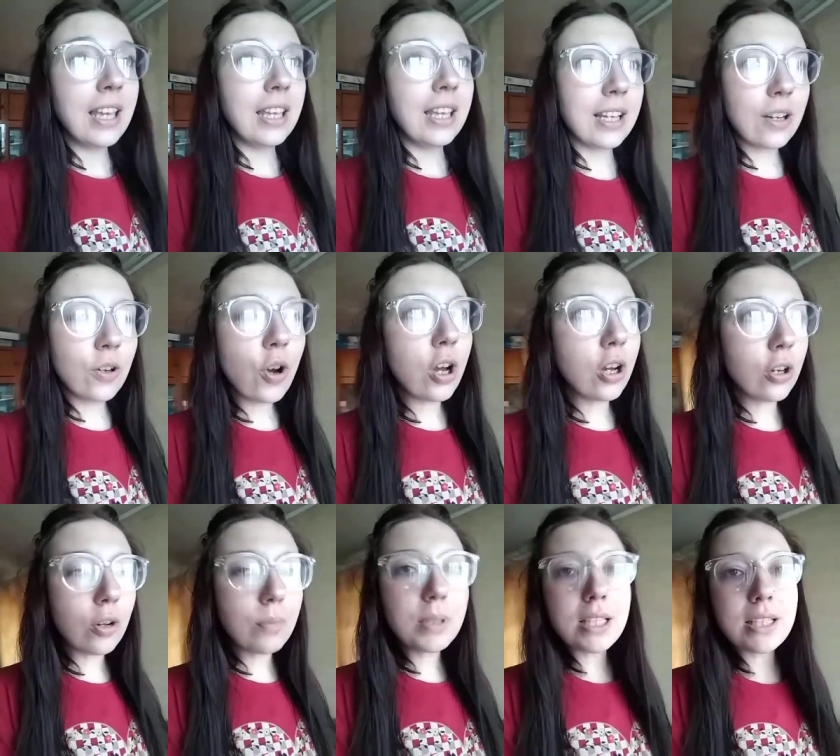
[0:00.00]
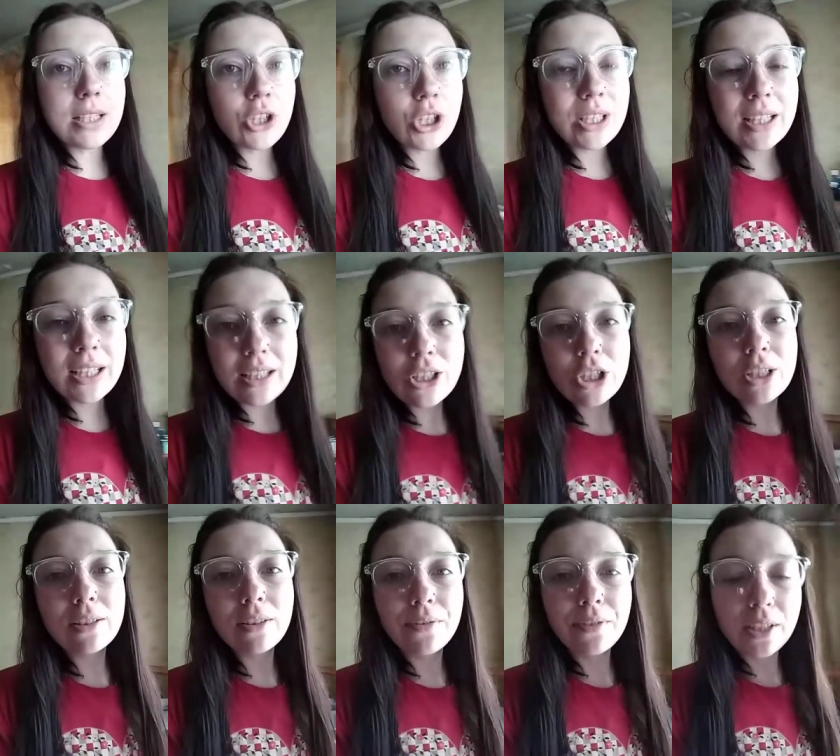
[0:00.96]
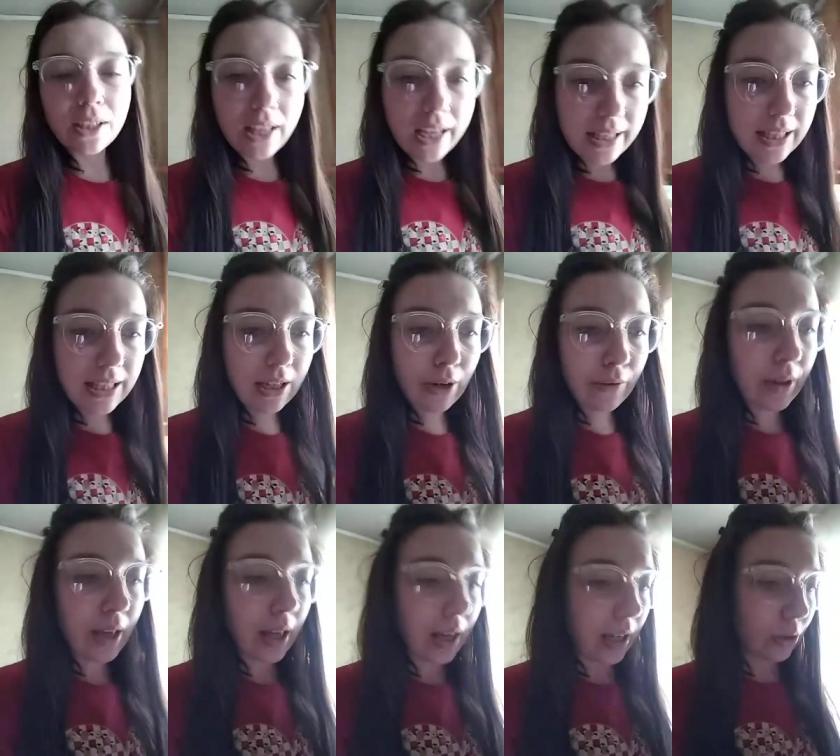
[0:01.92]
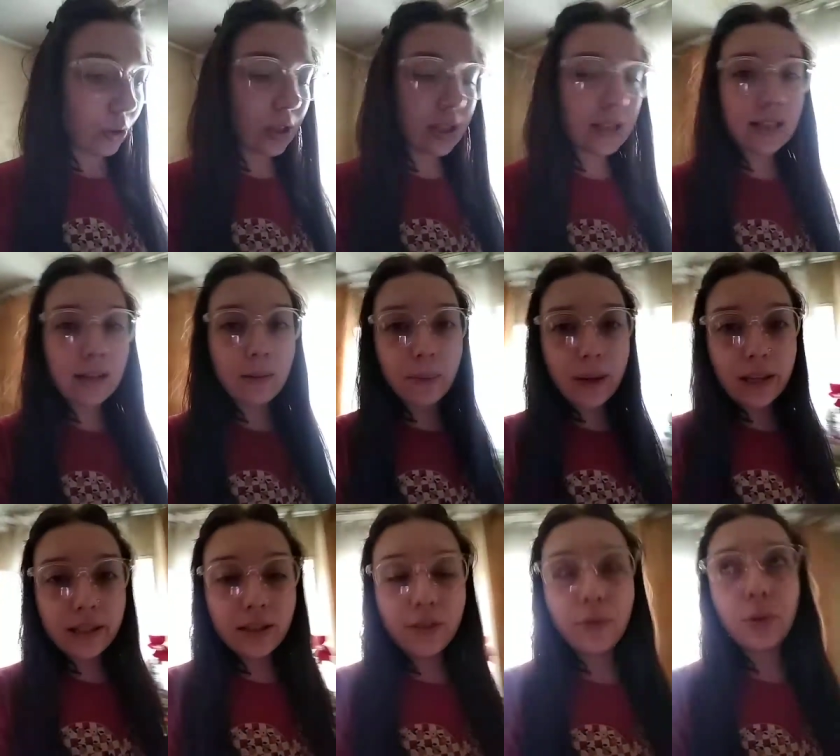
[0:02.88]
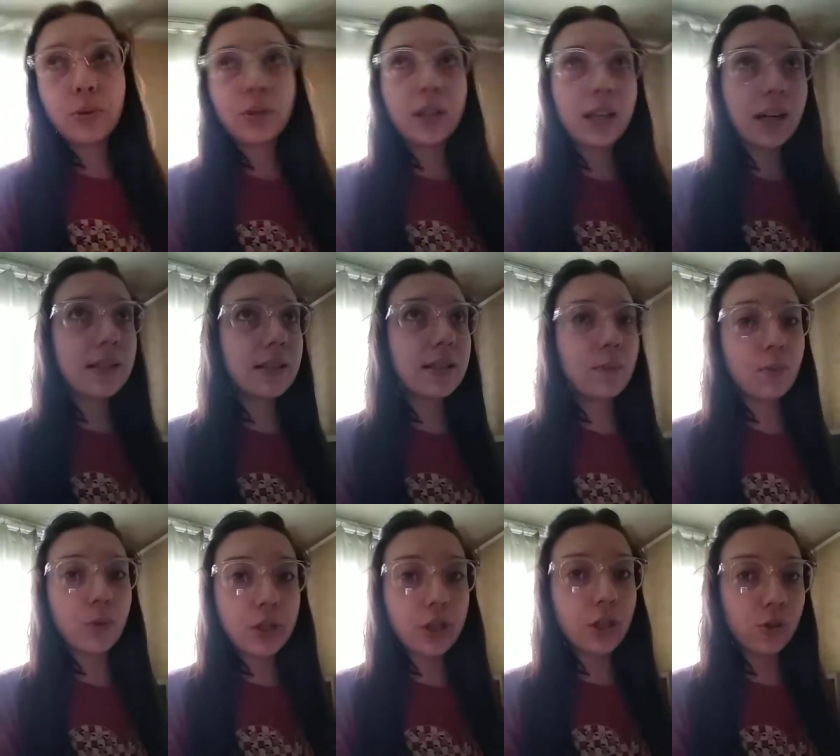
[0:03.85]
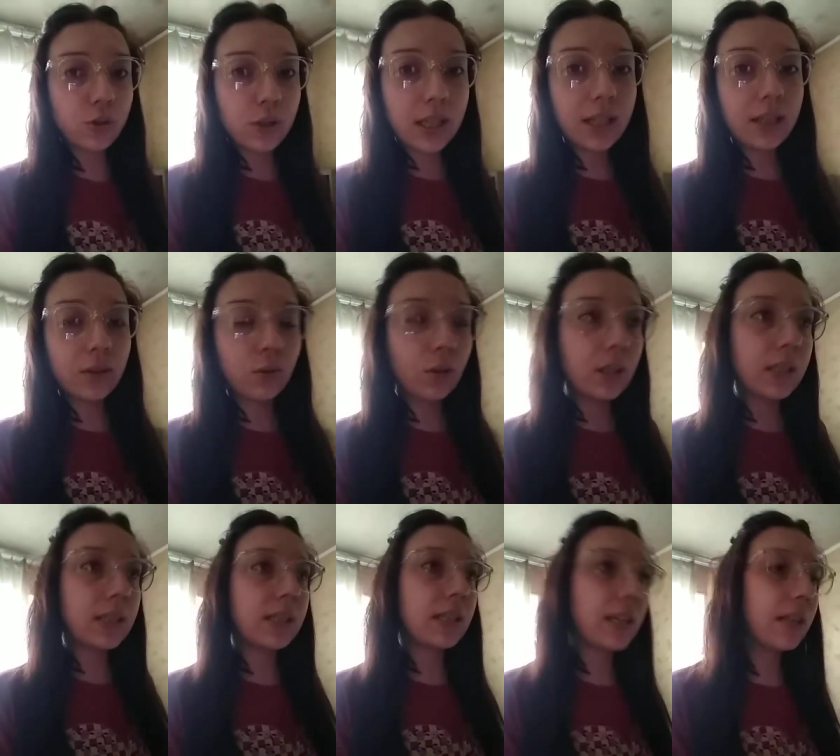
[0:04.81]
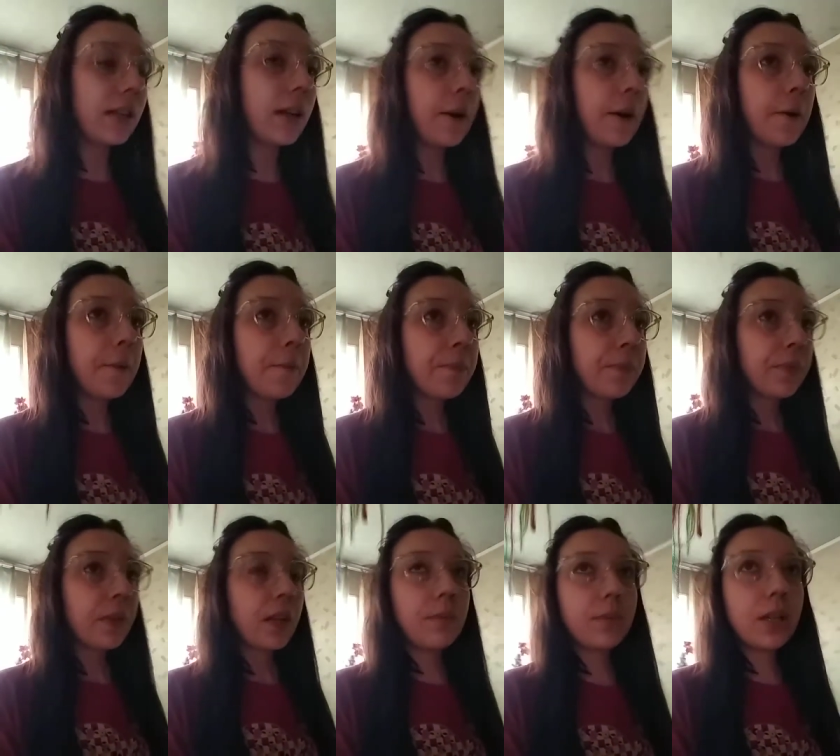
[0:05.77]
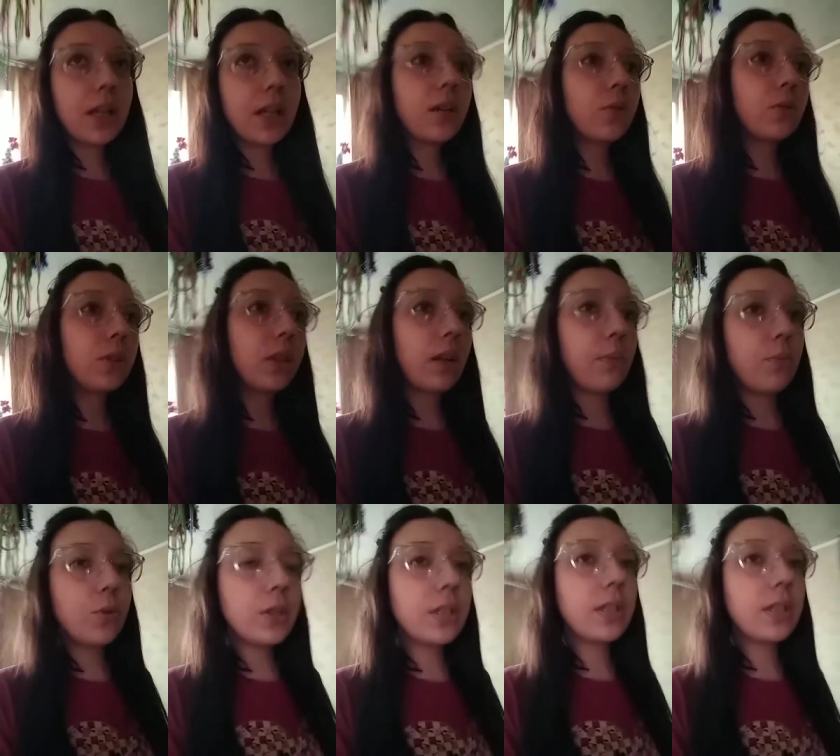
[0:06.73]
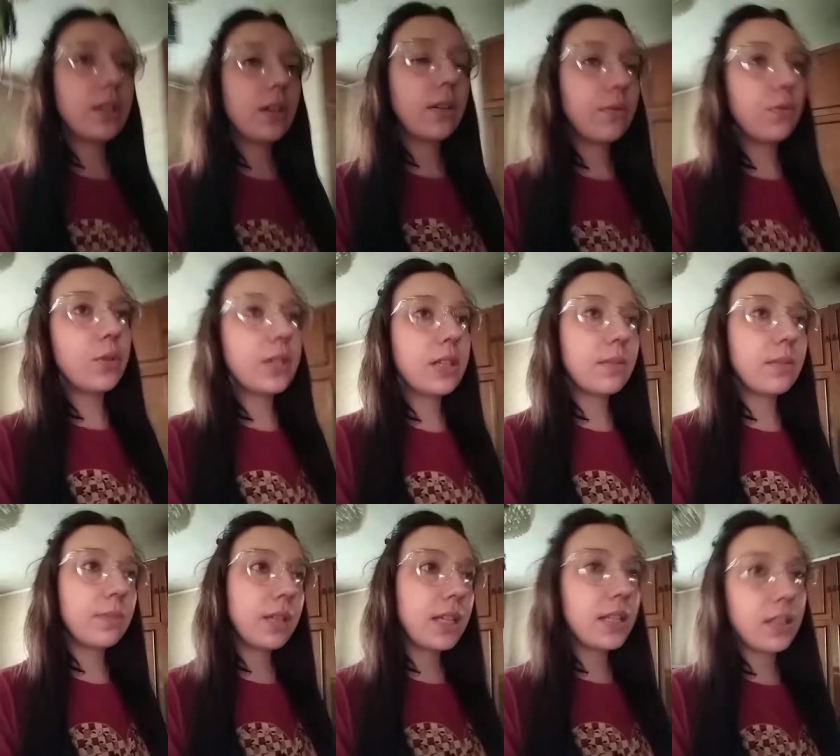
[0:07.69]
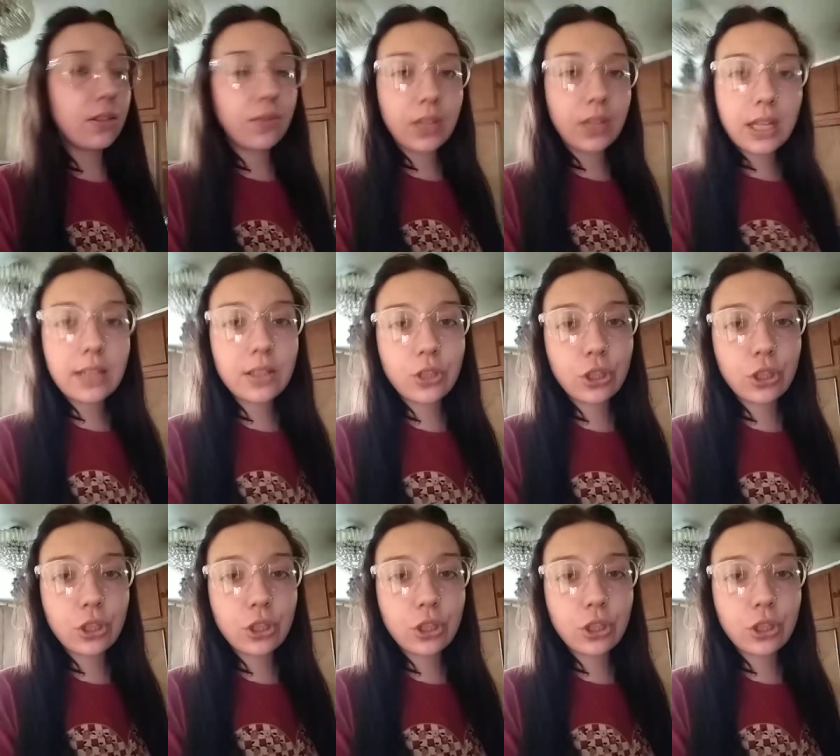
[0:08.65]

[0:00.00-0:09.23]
И какое огромное сейчас количество фрилансеров, которые зарабатывают гораздо больше людей, которые сидят на какой-то работе 8, 10, 12